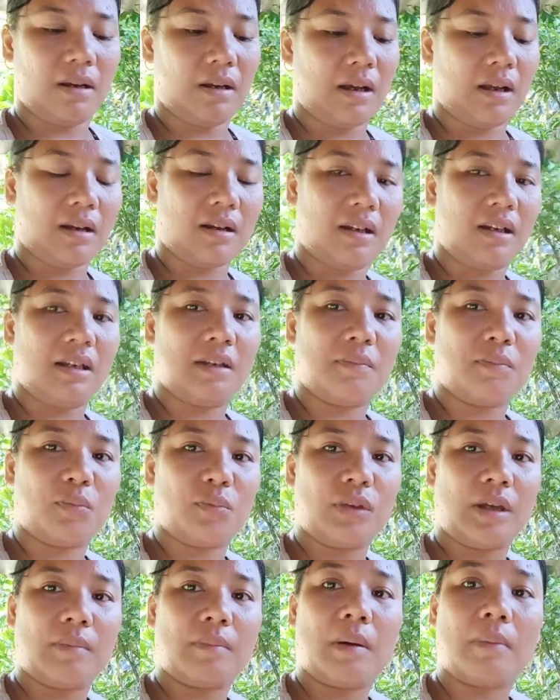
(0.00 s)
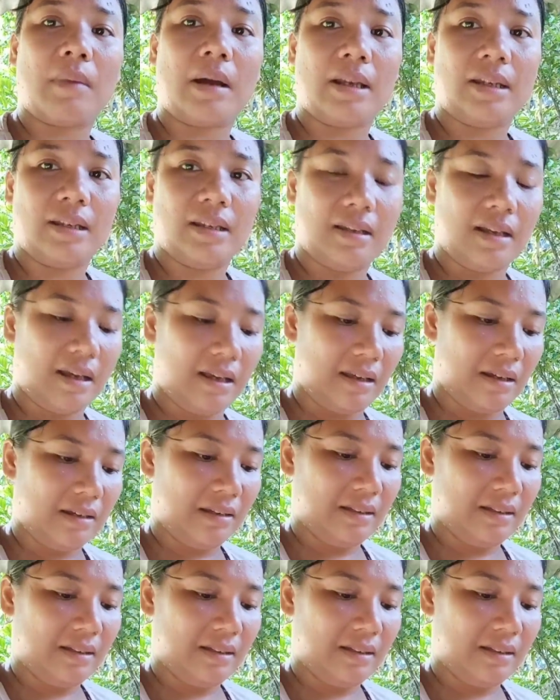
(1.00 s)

karena ini punya mama dia ya